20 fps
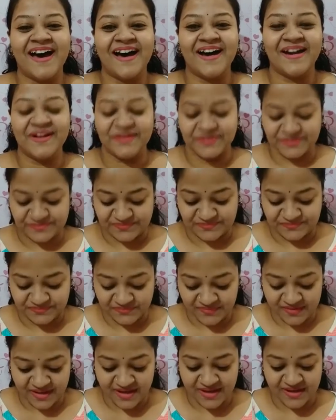আর
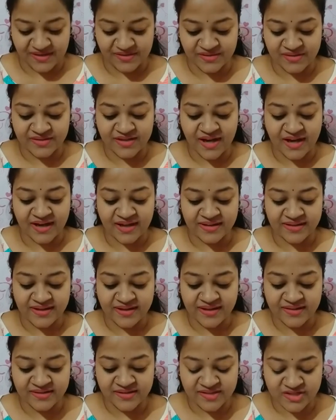যারা
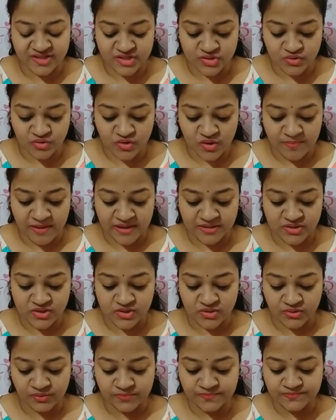যারা জিনিসগুলো পাচ্ছ
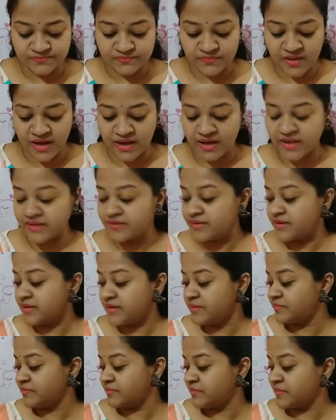তারা যে
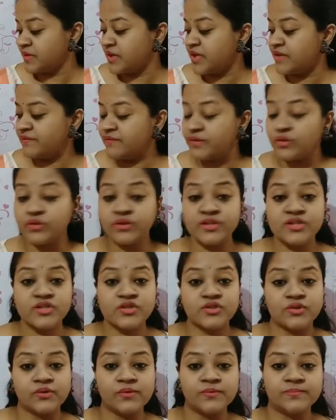রিভিউ
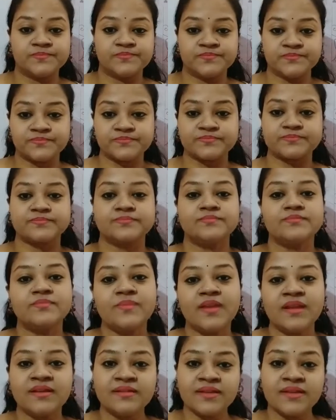দিচ্ছ
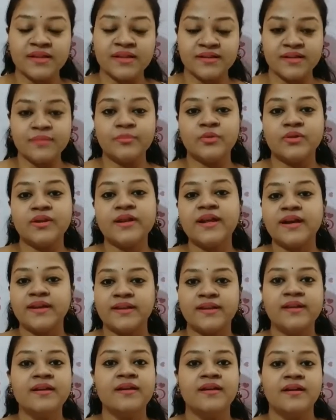তাদের বলে
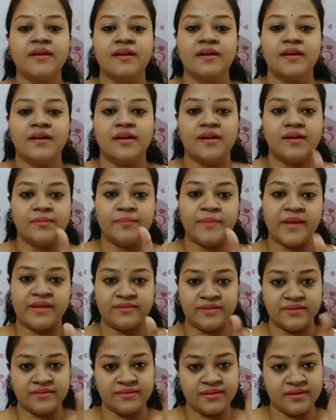রাখি
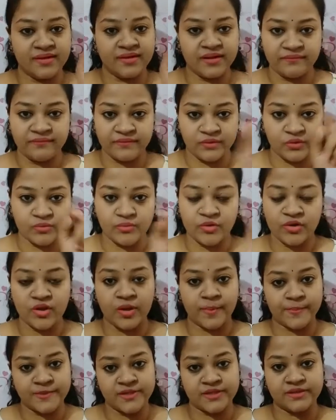পেজের যে রিভিউ বলে
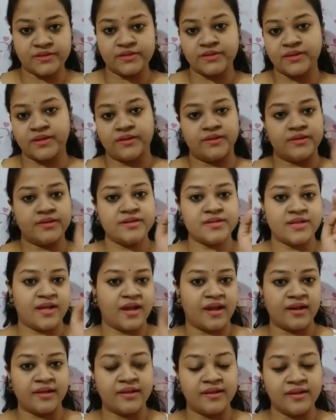অপশনটা থাকে
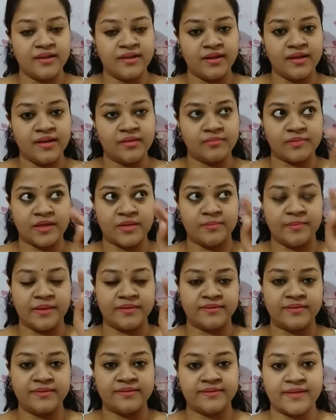সেখানে গিয়ে মানে
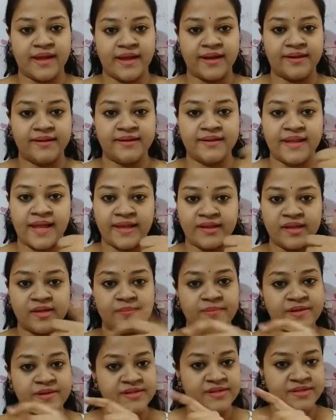পেজের সাইডে লাইকের
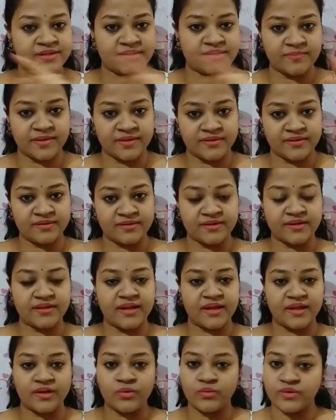পাশে যে বাটনটা
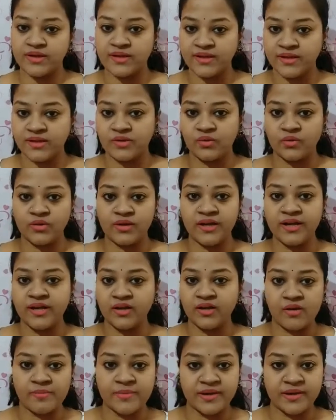থাকে ওটা ক্লিক করলে
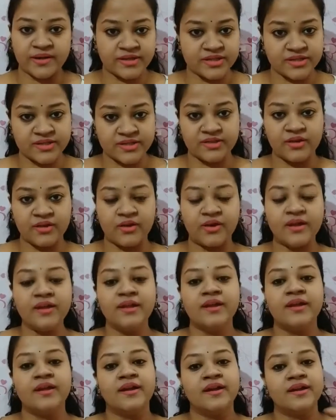রেকমেন্ডেশন হয়
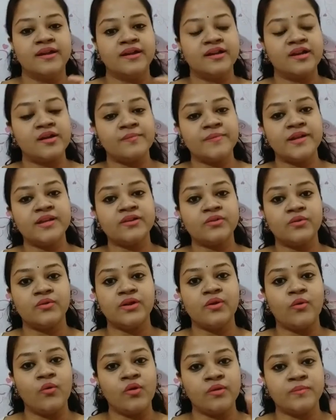রেকমেন্ড
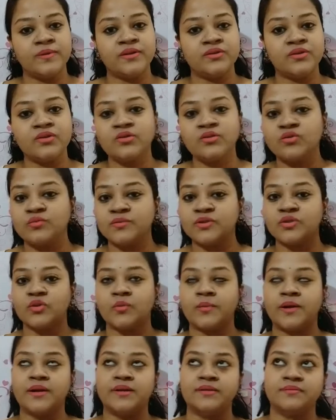করে ওর ভিতর তুমি
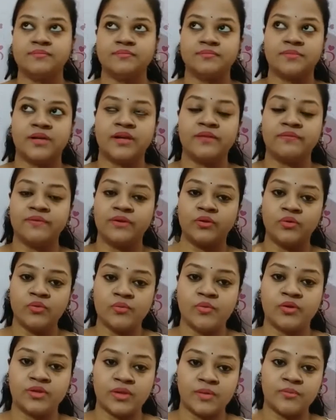তোমার রিভিউ
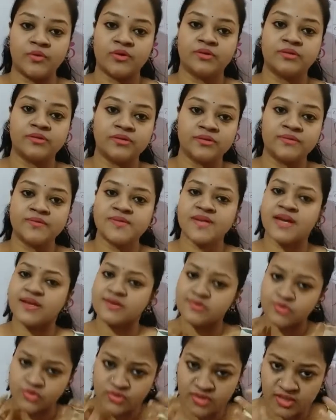মতামত যা
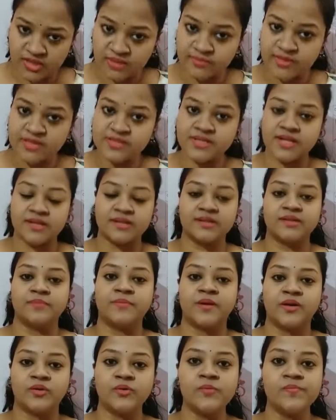কিছু জানাবার জানাতে
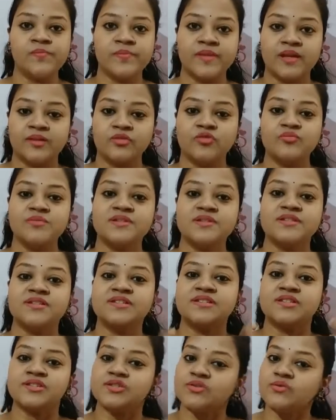পারো তুমি যে
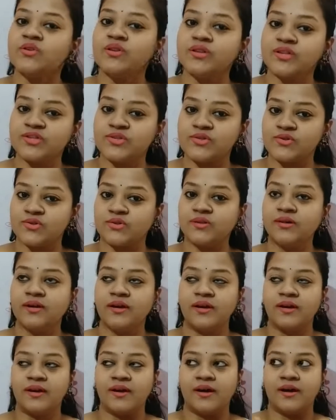জিনিসগুলো নিচ্ছ
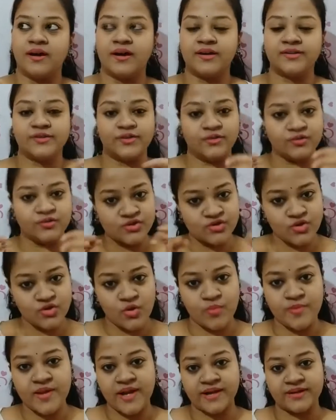সেগুলো
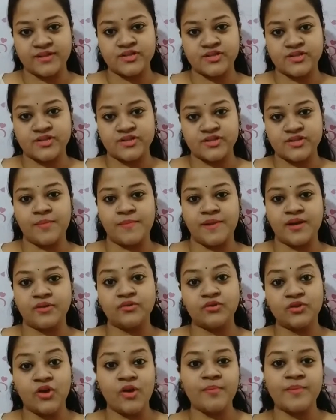ছবি অ্যাটাচ করতে পারো
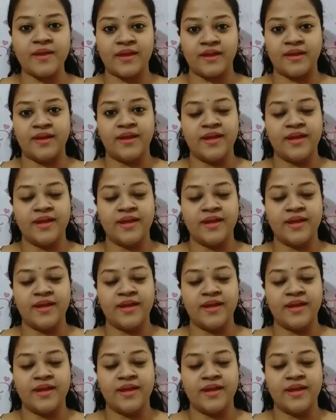তবে